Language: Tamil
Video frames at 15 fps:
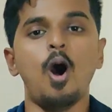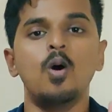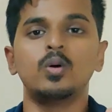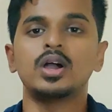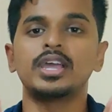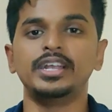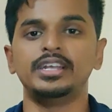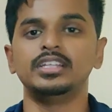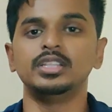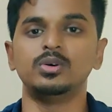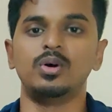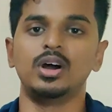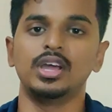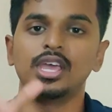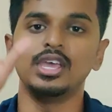அவங்க
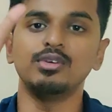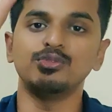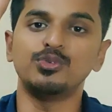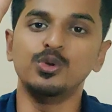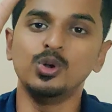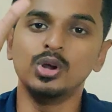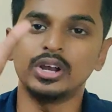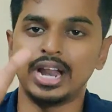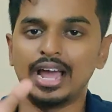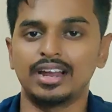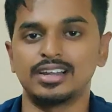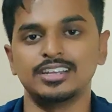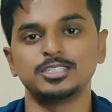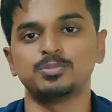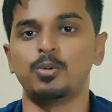கிட்டேருந்து வாங்கி ஃபுல்
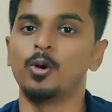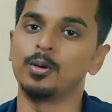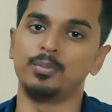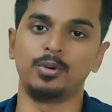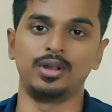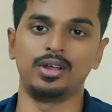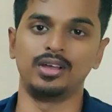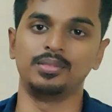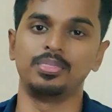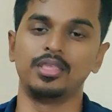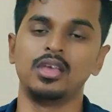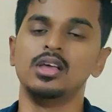ரேங்க் லிஸ்ட் போட போகிறாங்க